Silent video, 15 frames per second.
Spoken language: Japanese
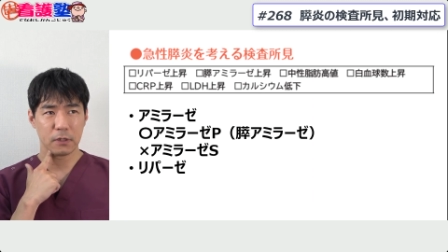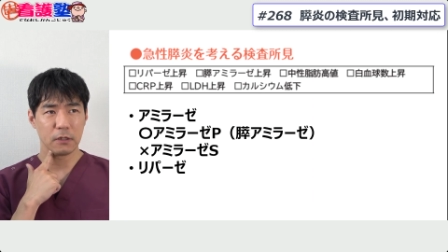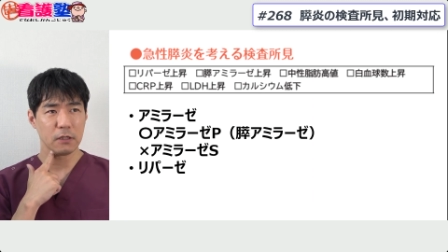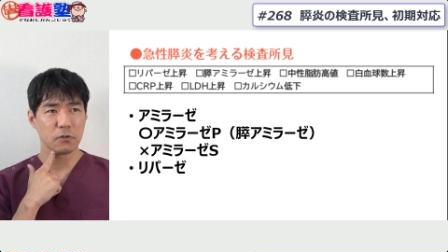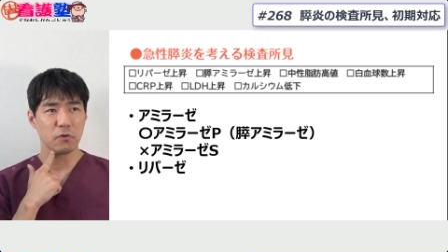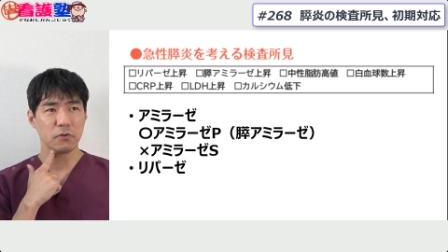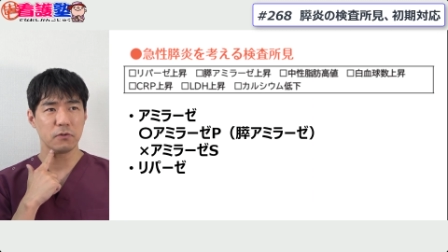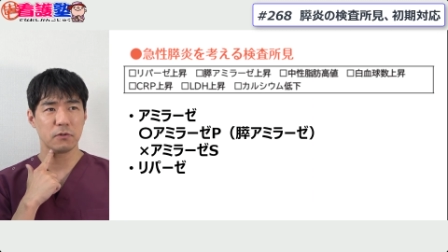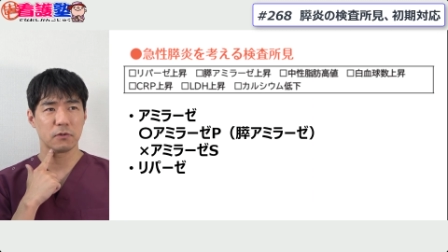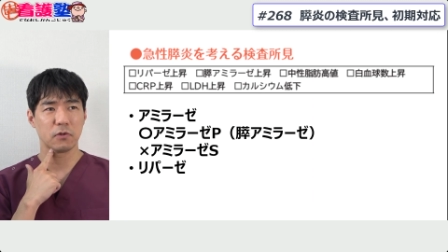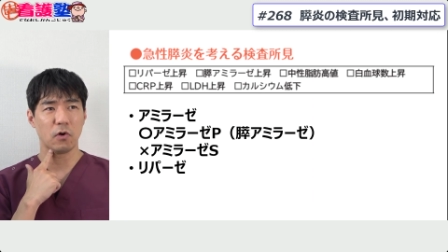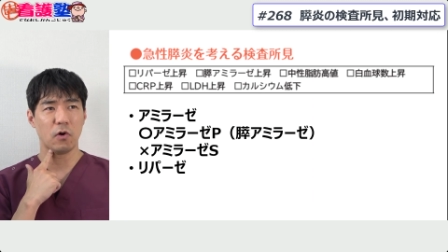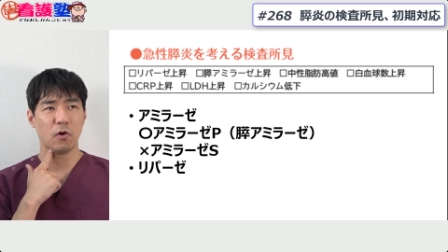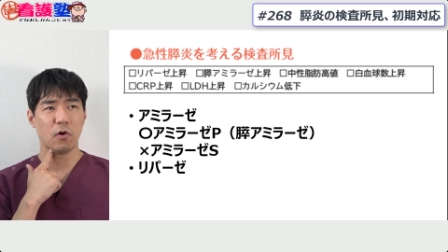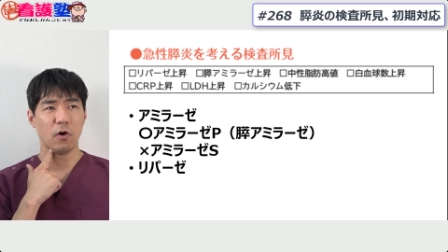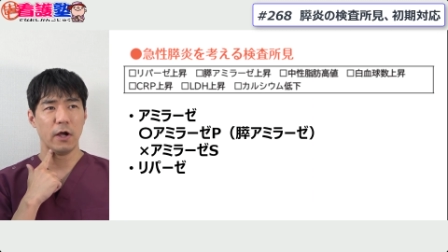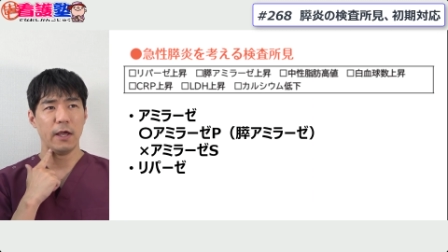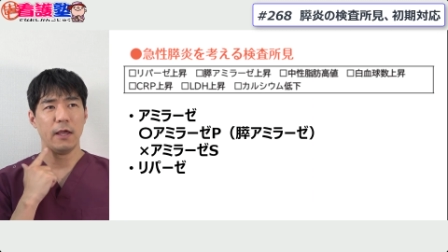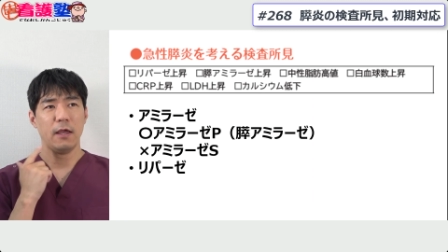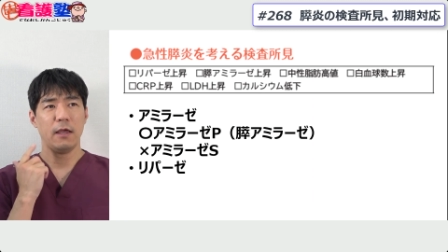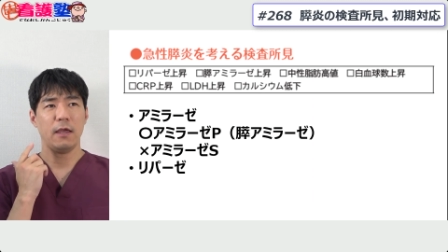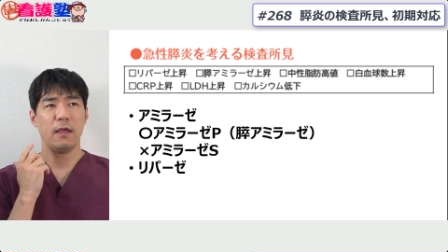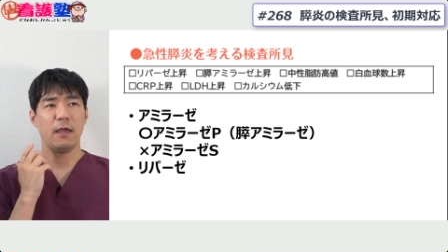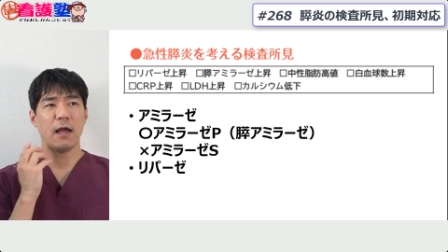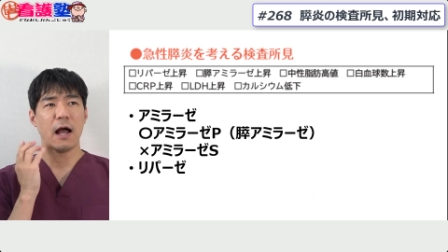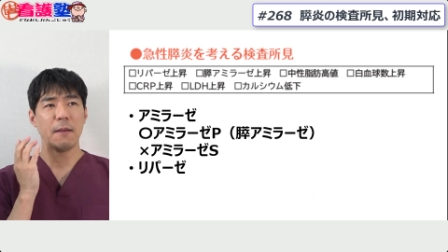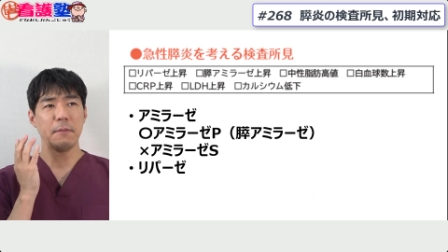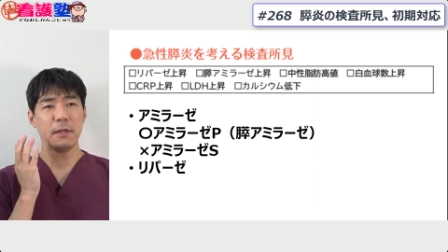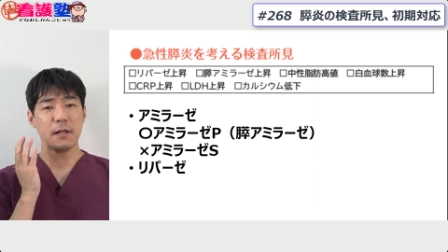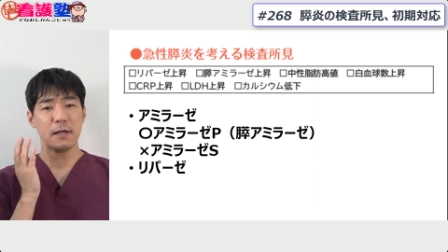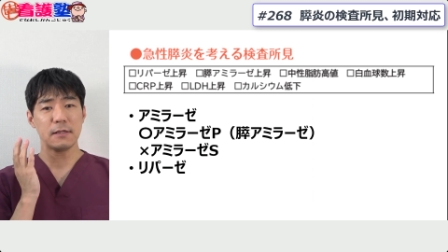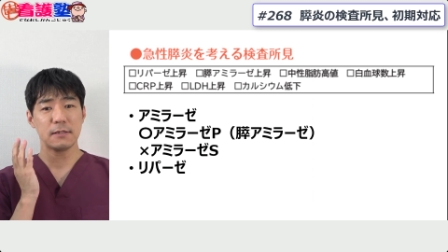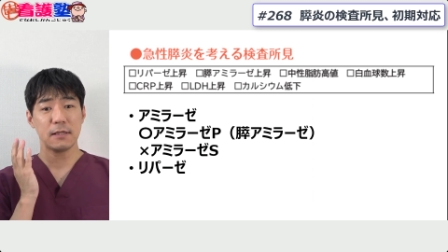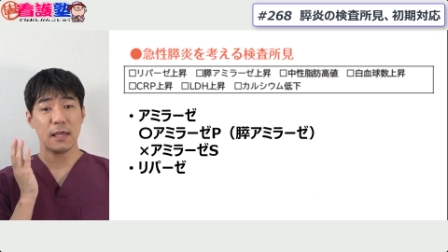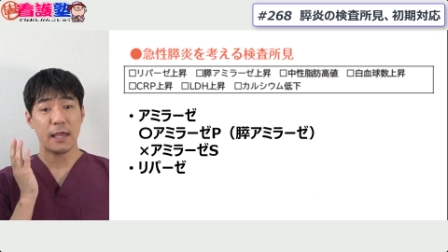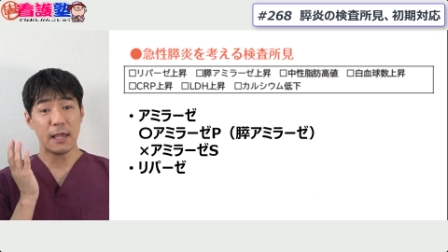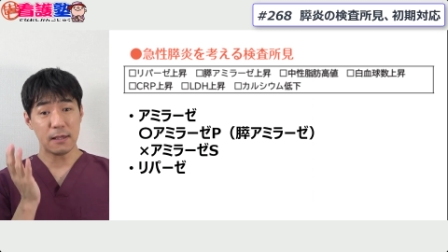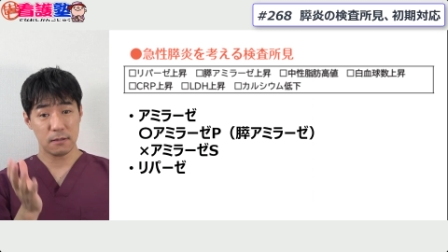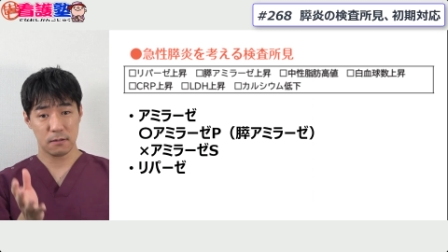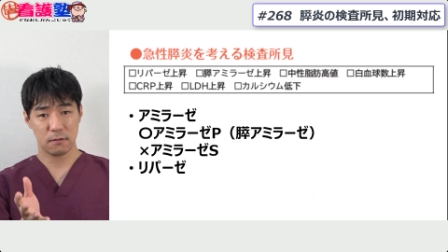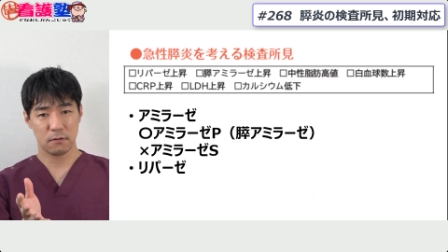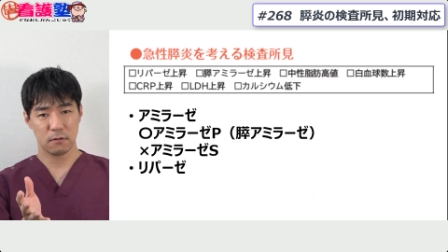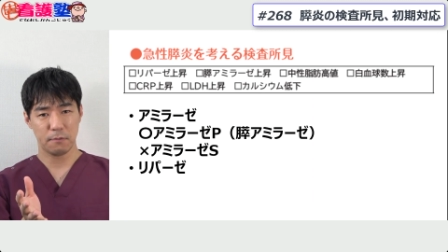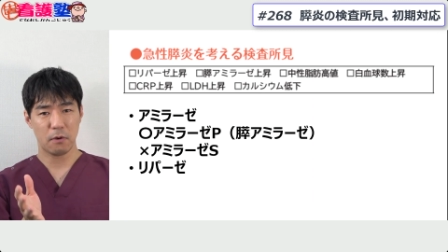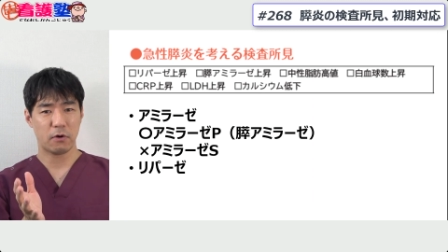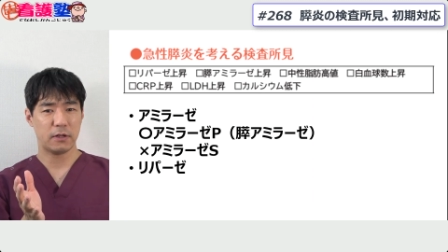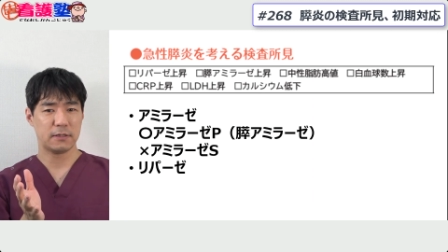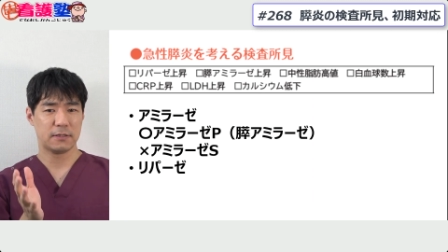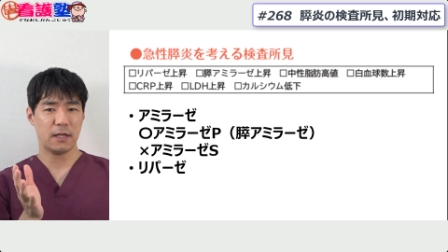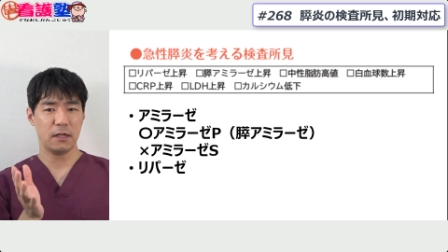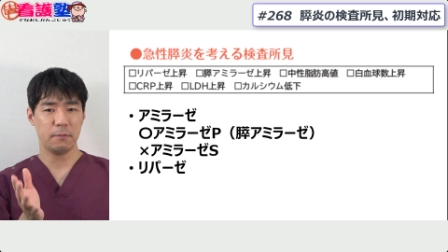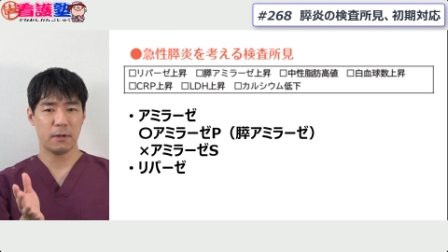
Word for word: でそうすると、えー、アミナアセ S、まあ、これサリ